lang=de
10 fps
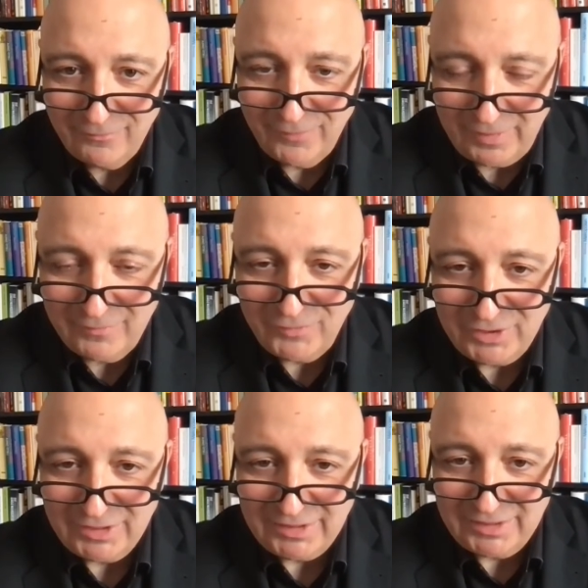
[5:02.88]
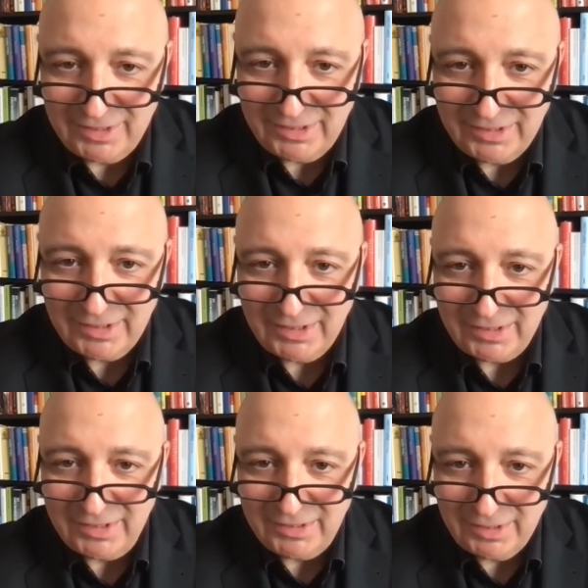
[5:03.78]
wann wir
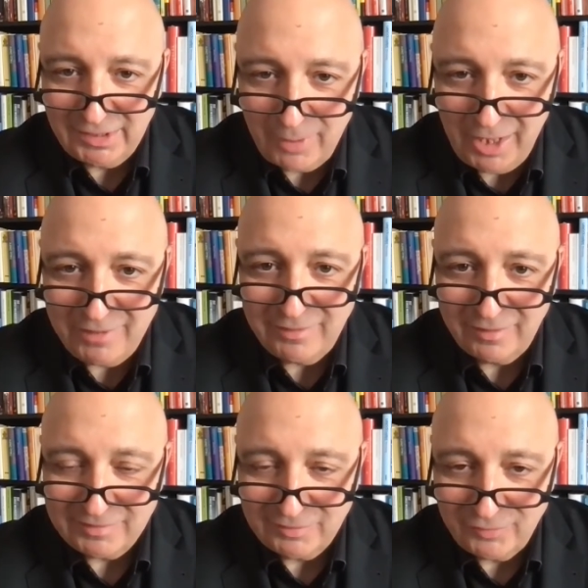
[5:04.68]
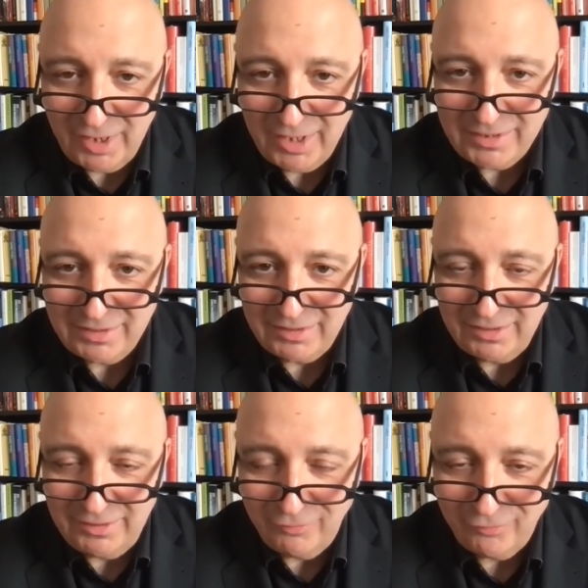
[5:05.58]
Kinder in ihrem Alltagsverhalten
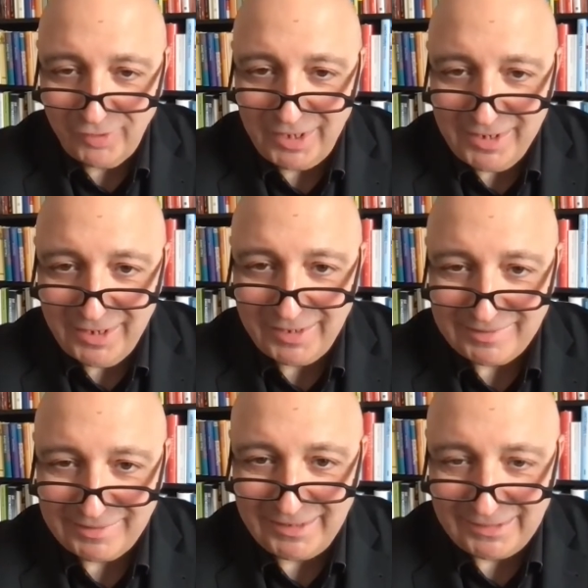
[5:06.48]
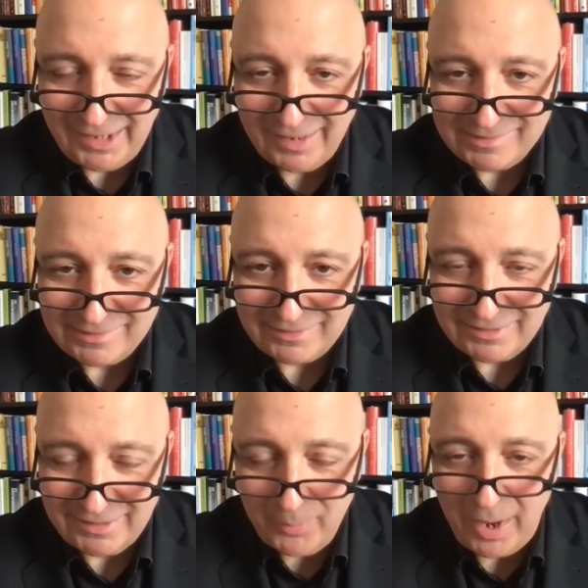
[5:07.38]
in die Freiheit entlassen.
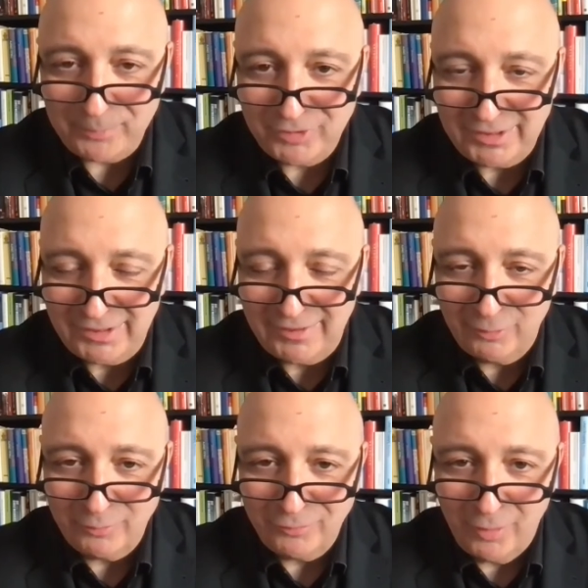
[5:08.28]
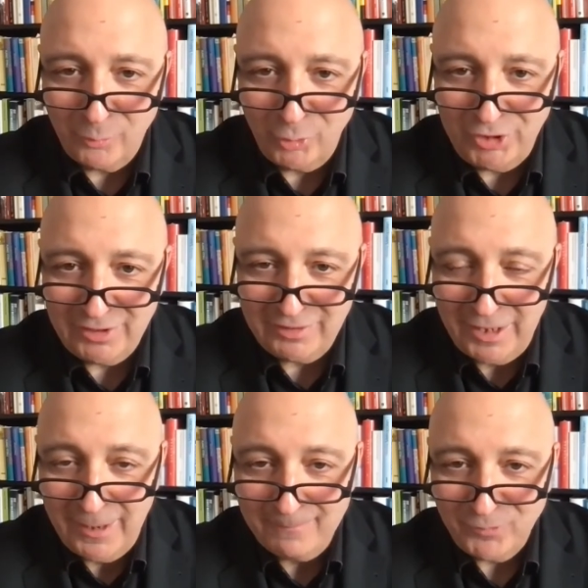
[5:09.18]
Ich habe absichtlich so formuliert,
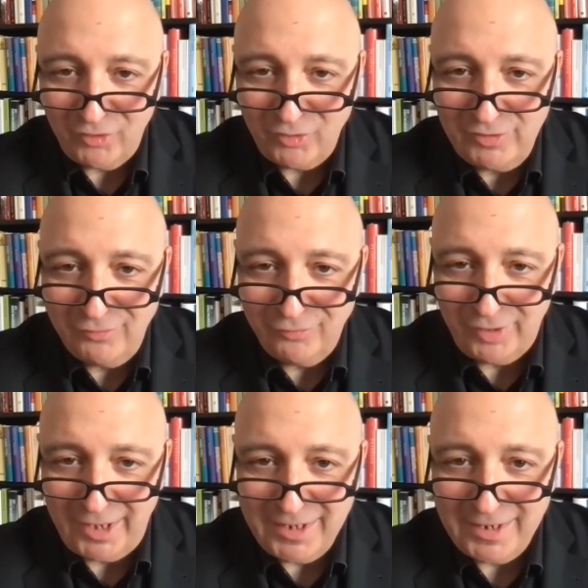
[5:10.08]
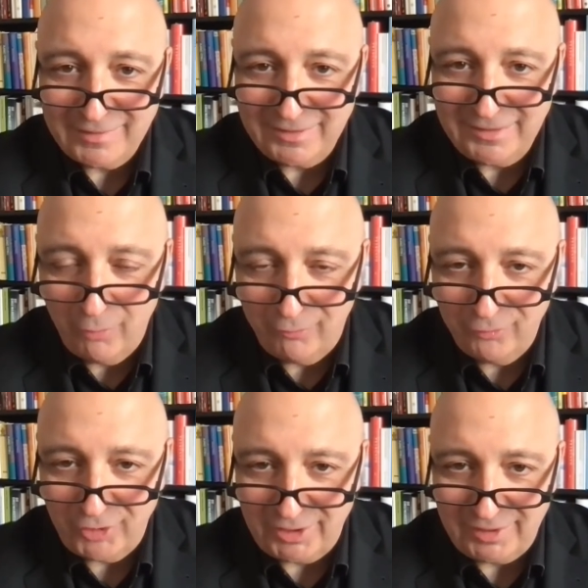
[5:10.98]
dass die Freiheit hier
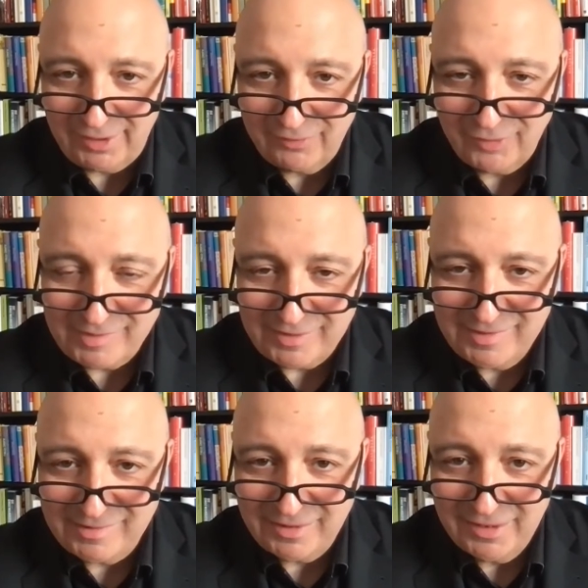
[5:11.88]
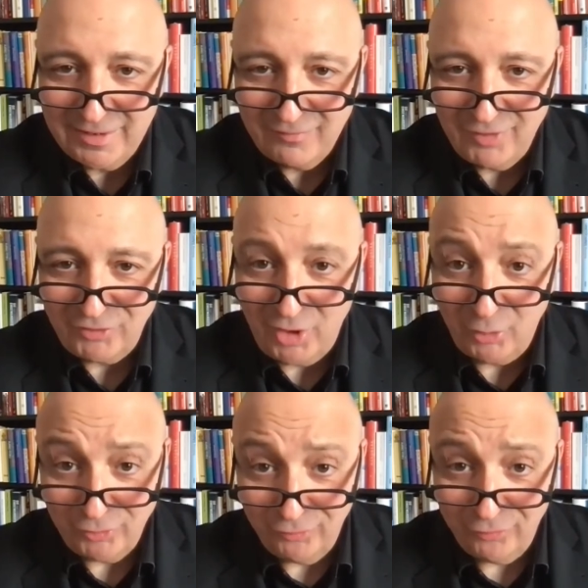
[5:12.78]
offensichtlich etwas ist, was
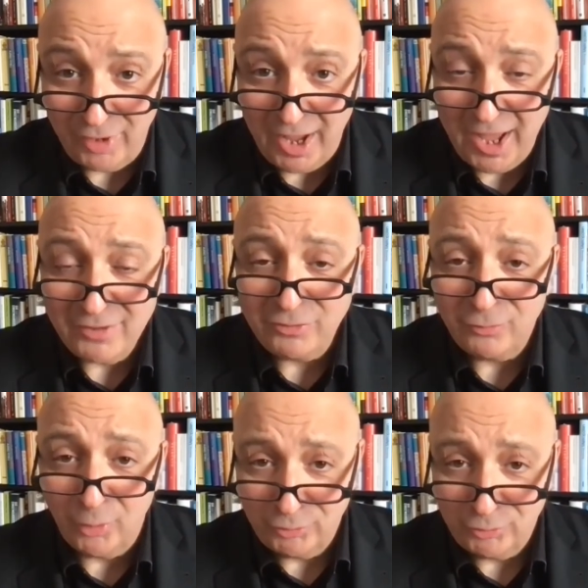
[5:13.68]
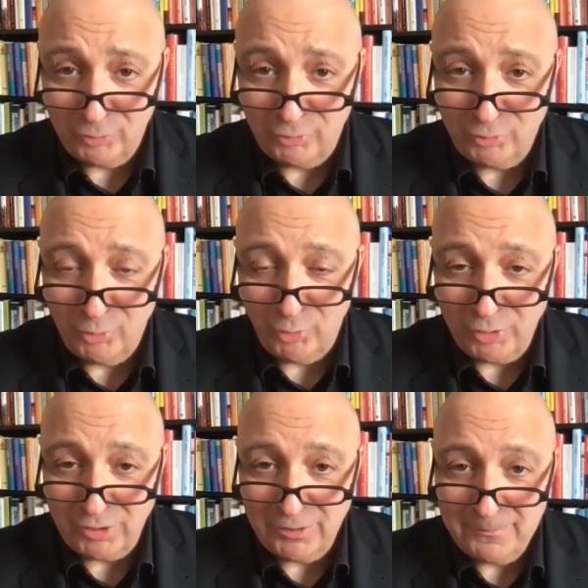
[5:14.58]
aus
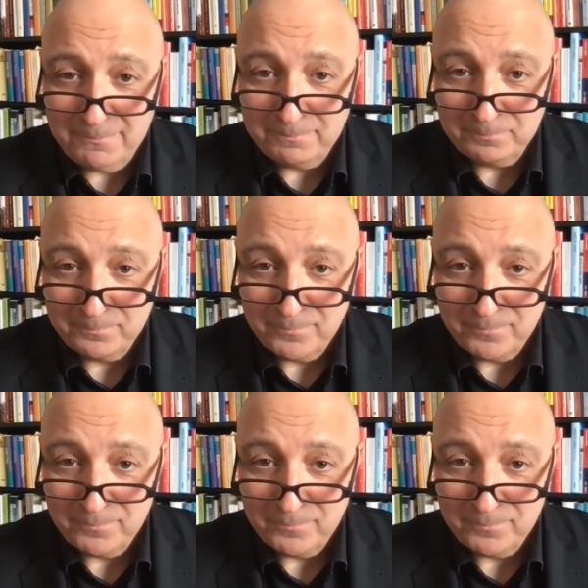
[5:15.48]
Verantwortungsgründen